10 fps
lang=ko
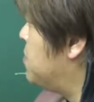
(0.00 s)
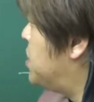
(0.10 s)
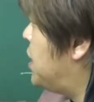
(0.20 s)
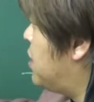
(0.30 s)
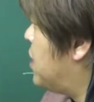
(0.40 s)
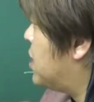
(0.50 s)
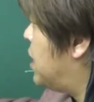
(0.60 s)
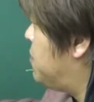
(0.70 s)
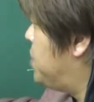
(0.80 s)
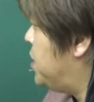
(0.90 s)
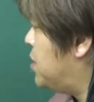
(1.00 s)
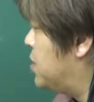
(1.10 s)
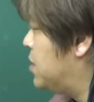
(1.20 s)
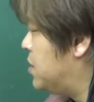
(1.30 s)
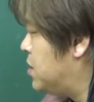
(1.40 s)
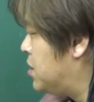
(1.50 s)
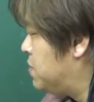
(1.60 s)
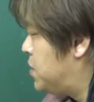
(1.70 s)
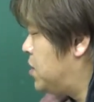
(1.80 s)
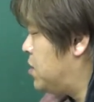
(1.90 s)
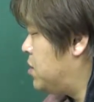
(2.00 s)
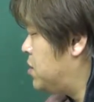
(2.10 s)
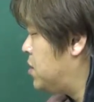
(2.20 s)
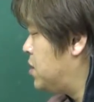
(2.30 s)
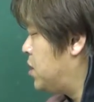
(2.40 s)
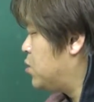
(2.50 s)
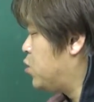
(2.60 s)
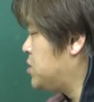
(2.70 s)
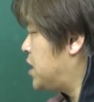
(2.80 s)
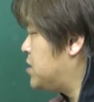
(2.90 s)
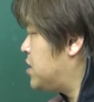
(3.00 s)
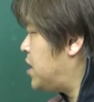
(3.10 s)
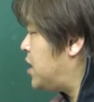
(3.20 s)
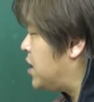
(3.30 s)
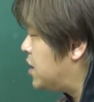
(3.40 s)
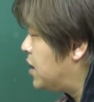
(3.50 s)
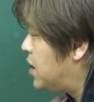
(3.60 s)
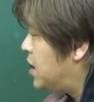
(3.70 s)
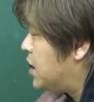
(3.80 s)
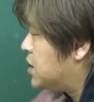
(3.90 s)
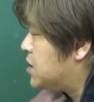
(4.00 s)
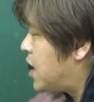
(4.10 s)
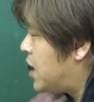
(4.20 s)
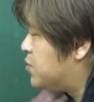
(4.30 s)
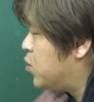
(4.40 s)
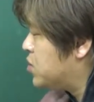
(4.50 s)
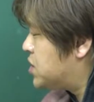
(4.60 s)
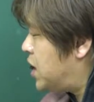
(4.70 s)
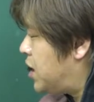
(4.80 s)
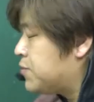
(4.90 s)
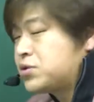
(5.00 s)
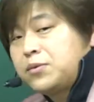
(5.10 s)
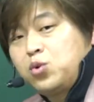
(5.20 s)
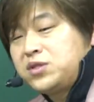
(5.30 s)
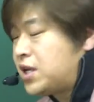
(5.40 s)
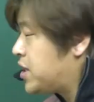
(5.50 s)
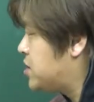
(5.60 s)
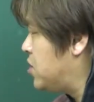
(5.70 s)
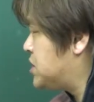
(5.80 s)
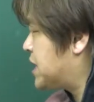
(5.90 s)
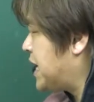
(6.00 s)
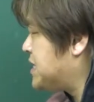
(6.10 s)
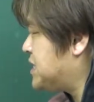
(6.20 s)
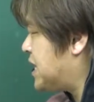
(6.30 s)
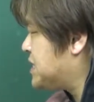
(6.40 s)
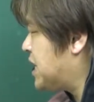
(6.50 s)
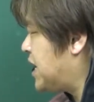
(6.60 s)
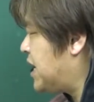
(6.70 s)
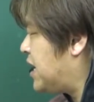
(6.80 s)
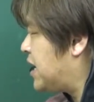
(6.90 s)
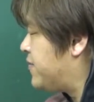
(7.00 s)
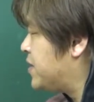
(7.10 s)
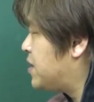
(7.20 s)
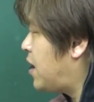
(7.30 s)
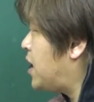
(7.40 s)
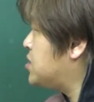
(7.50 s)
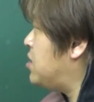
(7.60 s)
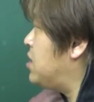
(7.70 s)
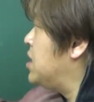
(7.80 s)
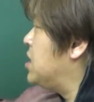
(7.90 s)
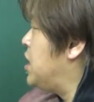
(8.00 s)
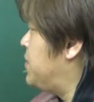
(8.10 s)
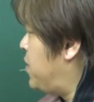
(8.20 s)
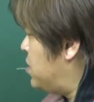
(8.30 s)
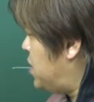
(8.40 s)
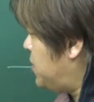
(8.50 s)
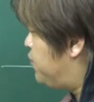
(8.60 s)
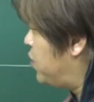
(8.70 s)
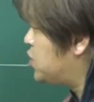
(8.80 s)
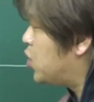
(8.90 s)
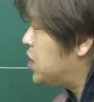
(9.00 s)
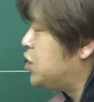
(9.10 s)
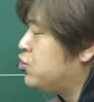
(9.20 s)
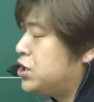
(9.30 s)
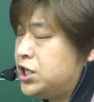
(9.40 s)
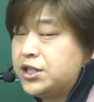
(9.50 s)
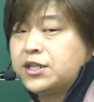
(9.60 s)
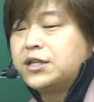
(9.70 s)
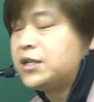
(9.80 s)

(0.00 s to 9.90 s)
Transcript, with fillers: p라고 할까요? p? p요? 얘도 존재하는데 극한값 그 존재, 함수값 존재하는데 그것이 같지 않잖아. 따라서 1번이 불연속인 이유는